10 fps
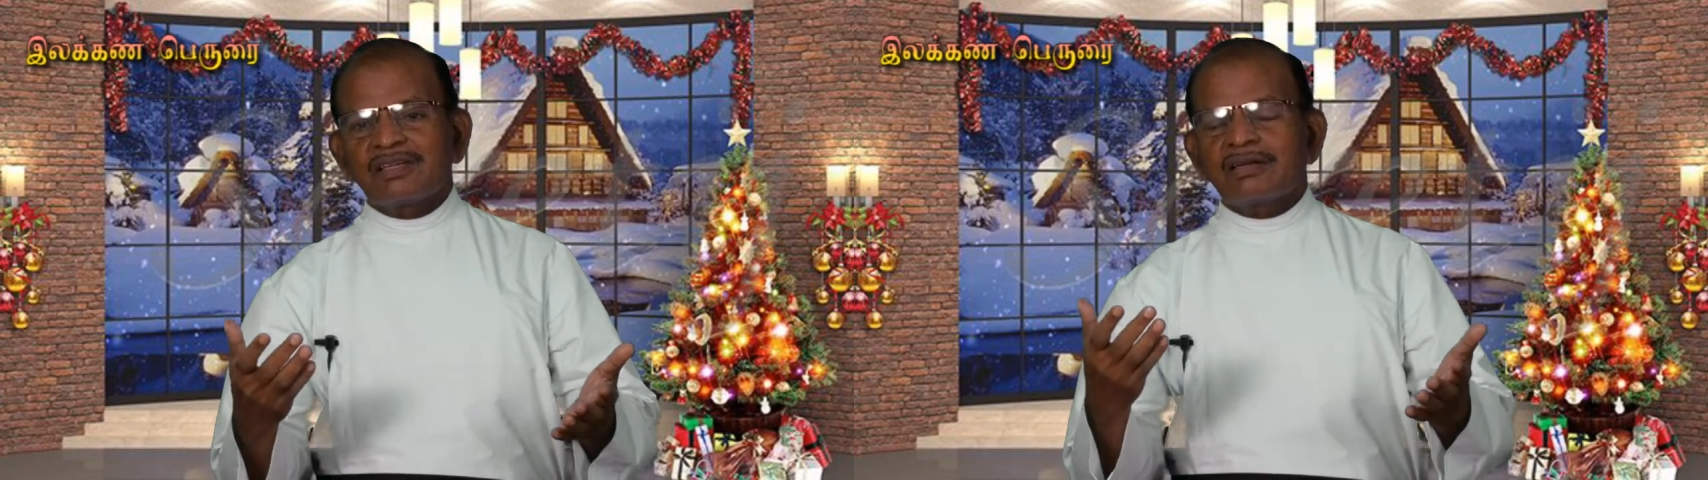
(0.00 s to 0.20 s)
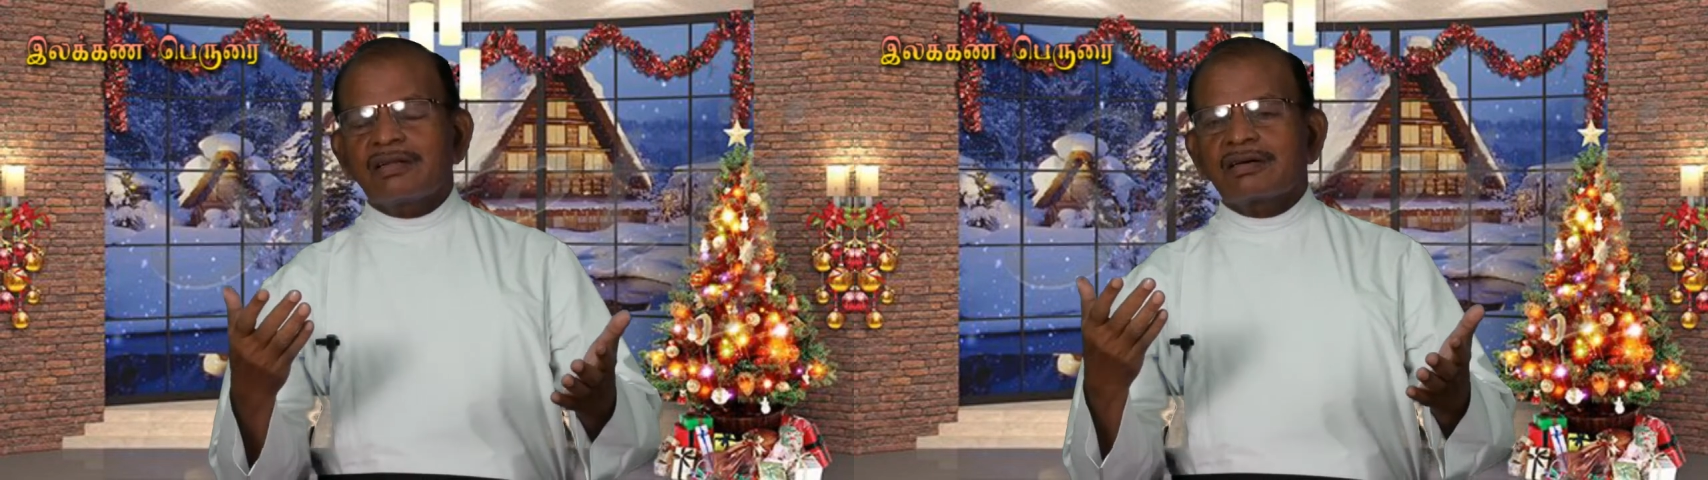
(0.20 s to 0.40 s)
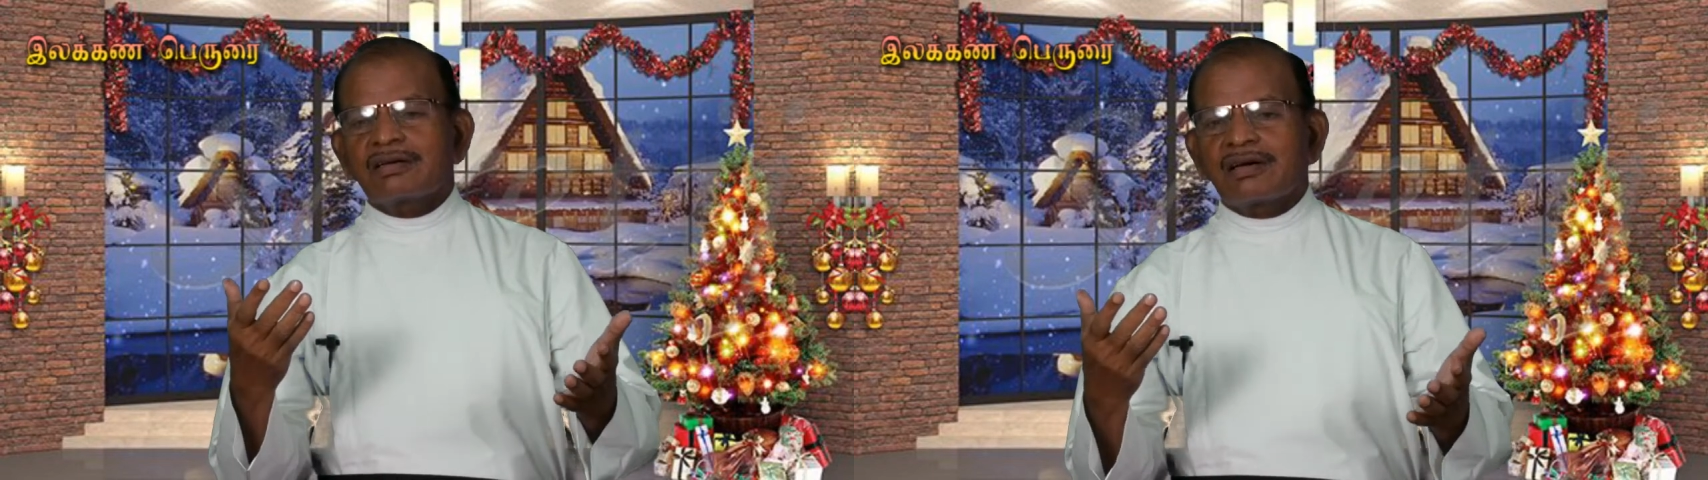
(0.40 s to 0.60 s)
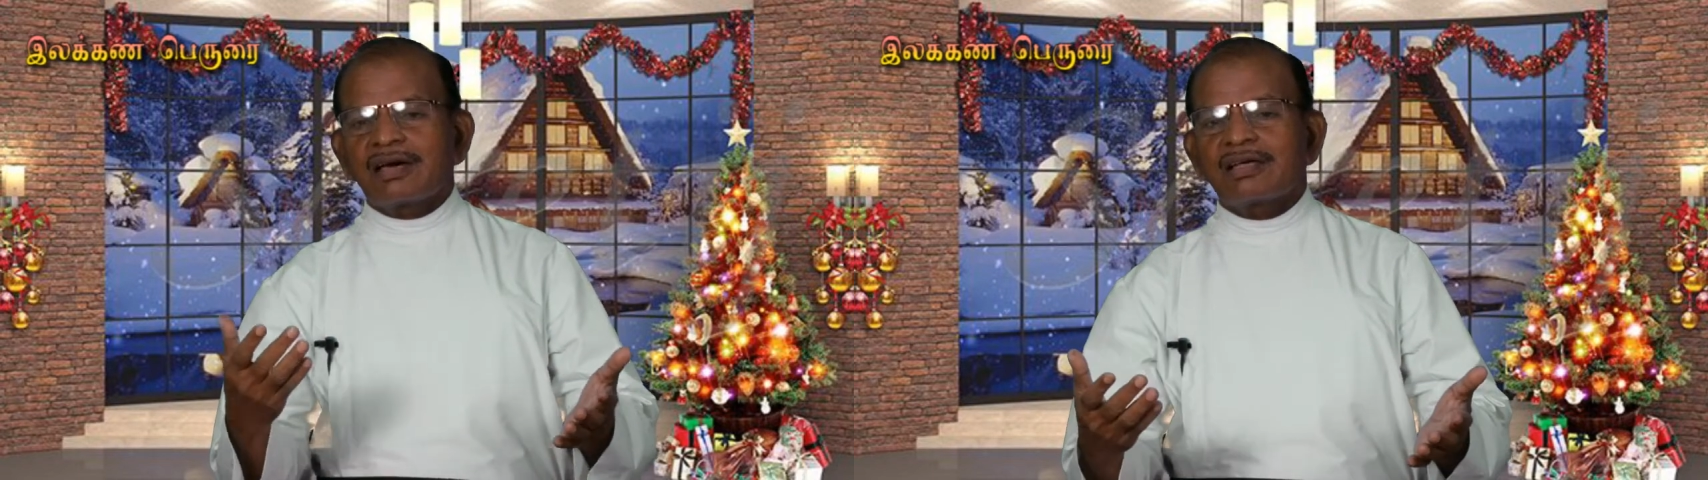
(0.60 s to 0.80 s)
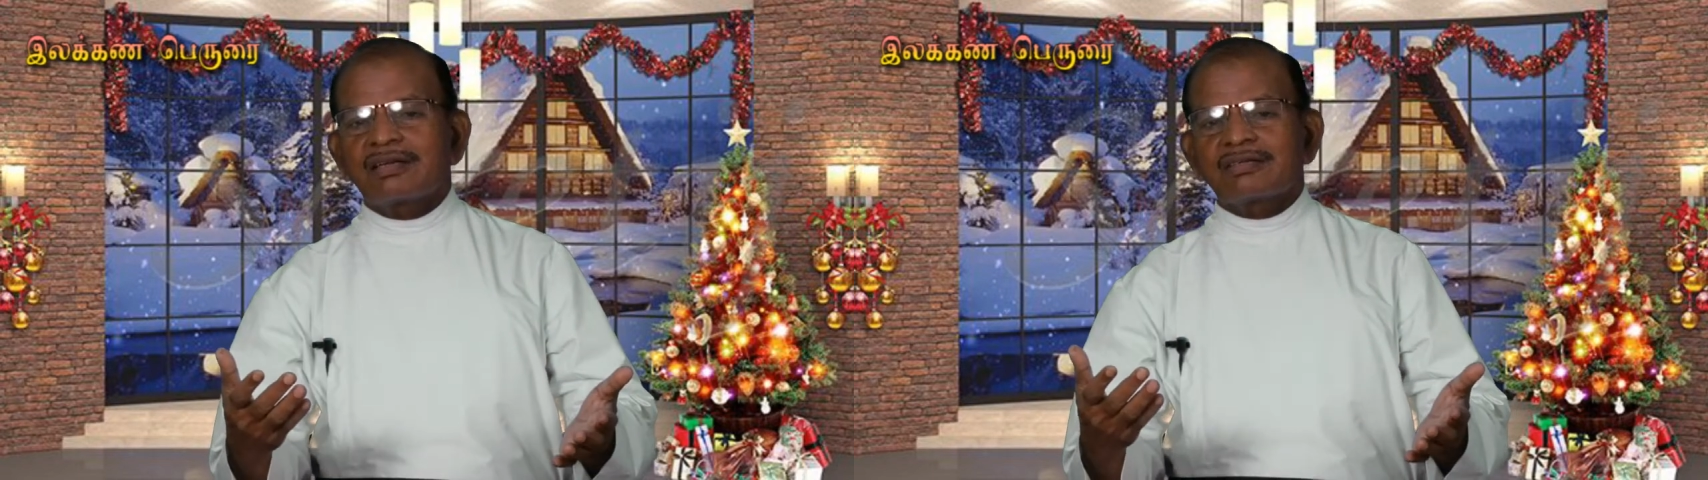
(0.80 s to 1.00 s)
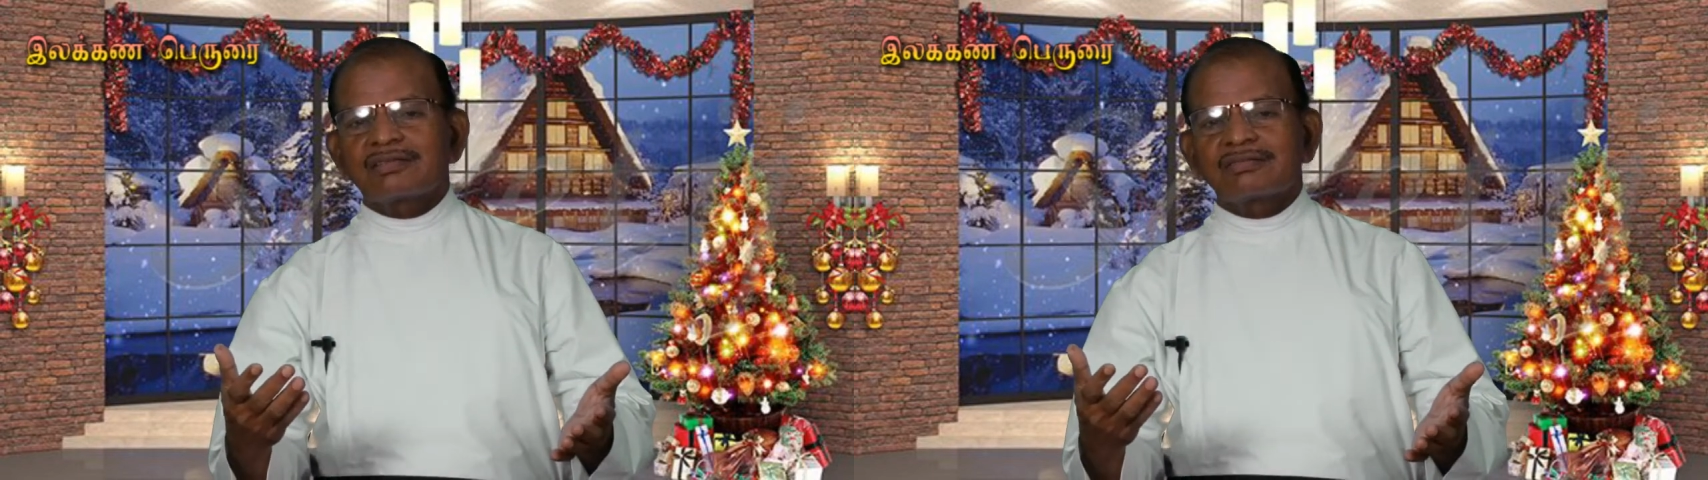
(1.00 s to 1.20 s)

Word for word: என்ன கலர்